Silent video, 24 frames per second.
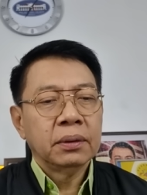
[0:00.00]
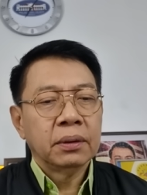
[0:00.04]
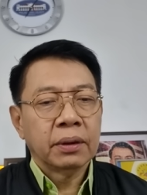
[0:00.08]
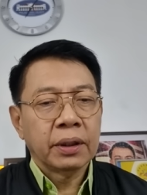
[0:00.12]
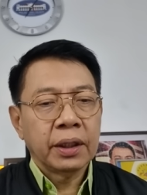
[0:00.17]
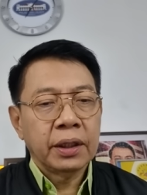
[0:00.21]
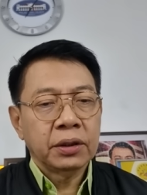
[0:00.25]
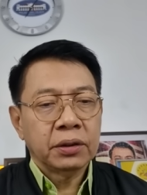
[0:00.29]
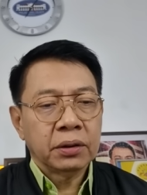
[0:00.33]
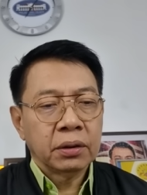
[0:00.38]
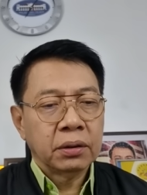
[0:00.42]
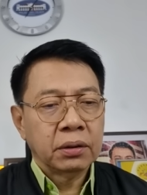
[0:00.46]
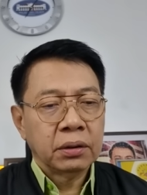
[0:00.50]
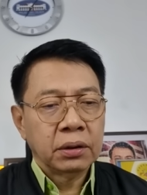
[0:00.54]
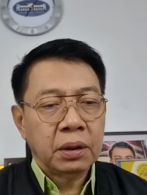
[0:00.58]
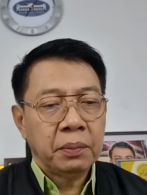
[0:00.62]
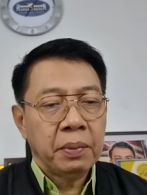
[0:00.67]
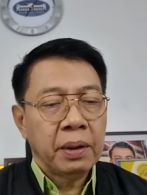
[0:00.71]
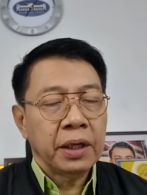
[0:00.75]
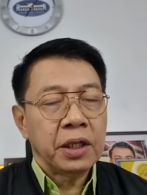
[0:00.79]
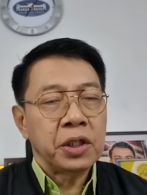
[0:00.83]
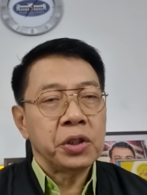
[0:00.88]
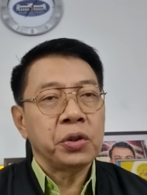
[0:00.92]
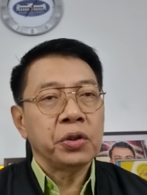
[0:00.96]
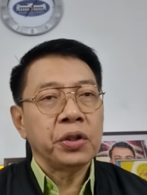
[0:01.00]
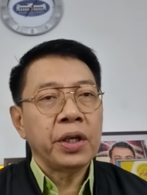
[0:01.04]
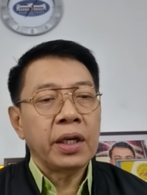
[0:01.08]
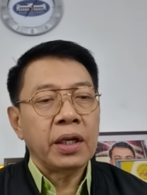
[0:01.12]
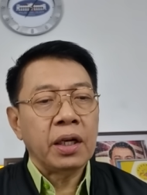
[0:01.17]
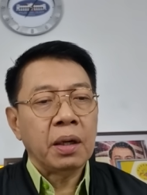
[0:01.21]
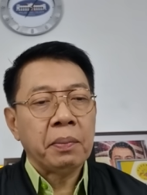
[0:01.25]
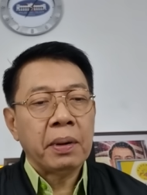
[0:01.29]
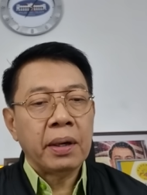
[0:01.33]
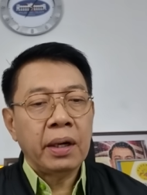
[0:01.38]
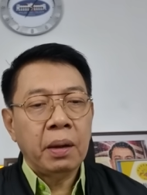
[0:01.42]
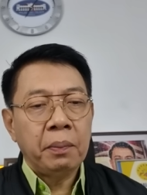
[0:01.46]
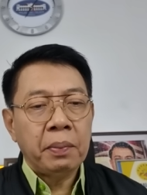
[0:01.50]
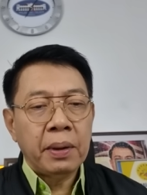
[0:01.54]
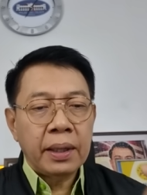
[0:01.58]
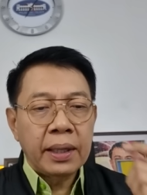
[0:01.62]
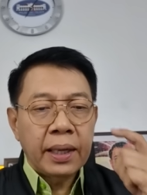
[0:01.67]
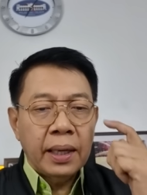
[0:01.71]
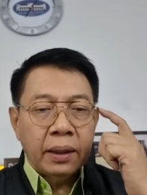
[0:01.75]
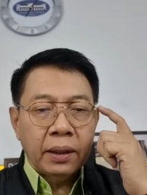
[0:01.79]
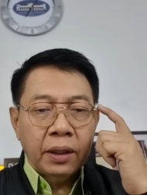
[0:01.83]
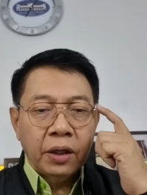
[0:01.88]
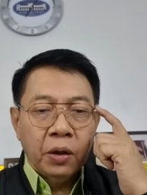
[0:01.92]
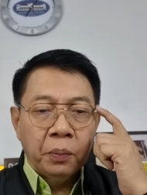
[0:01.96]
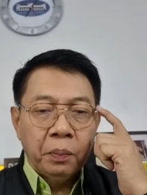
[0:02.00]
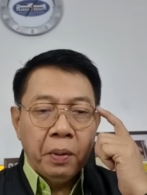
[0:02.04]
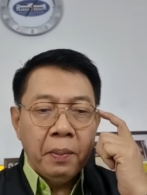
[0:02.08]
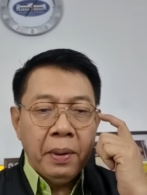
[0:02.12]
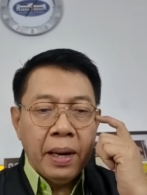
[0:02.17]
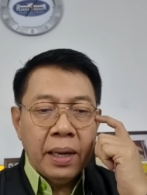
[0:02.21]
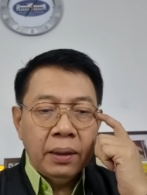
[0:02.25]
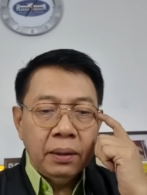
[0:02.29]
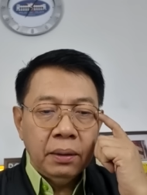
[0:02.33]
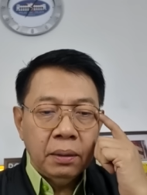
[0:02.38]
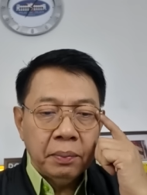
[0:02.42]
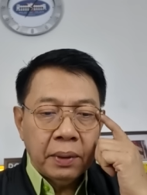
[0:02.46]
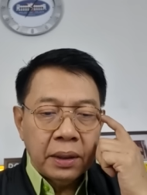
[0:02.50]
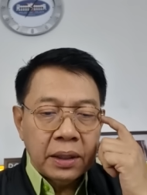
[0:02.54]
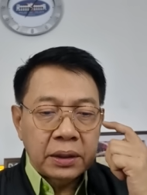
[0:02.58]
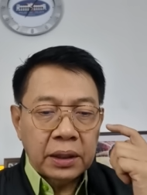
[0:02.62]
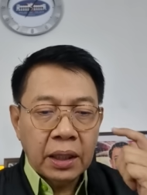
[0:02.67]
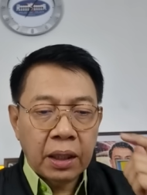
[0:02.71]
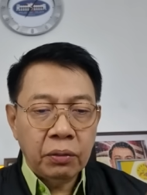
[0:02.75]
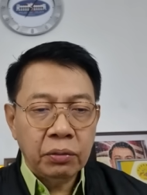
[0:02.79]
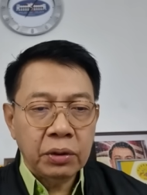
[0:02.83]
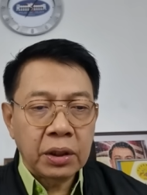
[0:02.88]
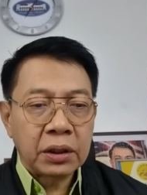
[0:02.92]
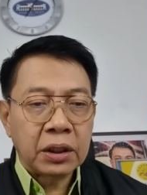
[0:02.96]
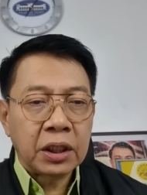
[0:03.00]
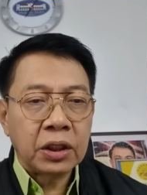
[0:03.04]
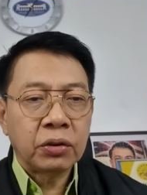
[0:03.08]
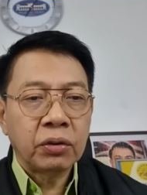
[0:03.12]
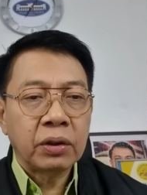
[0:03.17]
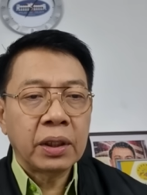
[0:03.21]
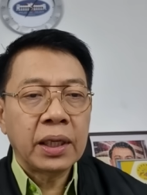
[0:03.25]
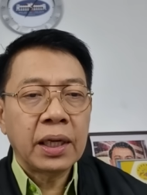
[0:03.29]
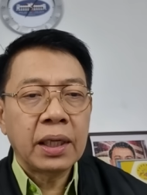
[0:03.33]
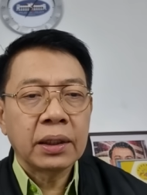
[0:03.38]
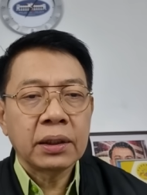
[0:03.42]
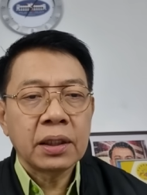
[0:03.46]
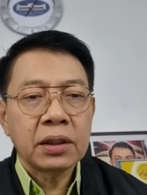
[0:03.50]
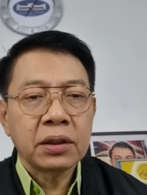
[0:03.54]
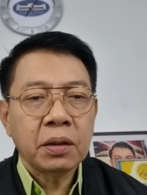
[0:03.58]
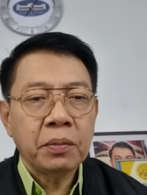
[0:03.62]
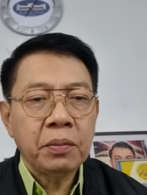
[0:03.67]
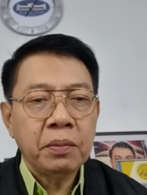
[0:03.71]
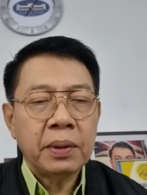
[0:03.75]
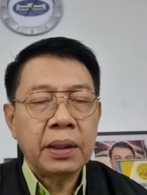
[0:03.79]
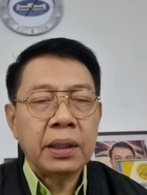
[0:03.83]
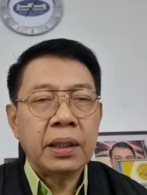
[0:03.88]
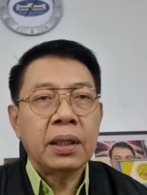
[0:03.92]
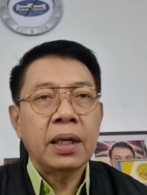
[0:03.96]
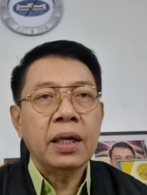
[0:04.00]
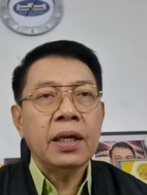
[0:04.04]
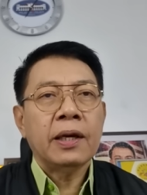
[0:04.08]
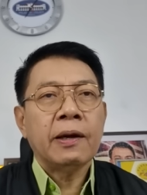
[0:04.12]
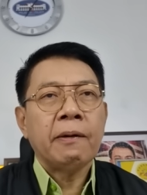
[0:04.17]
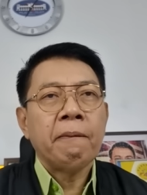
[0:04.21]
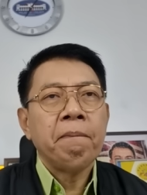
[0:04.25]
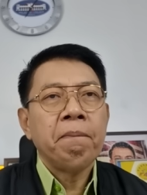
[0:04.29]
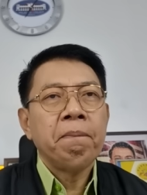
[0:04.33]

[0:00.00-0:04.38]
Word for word: Okay, so ibang iso yan, ibang level yan. Ganun pa man, balita ko, nandito na yata sa Manila eh,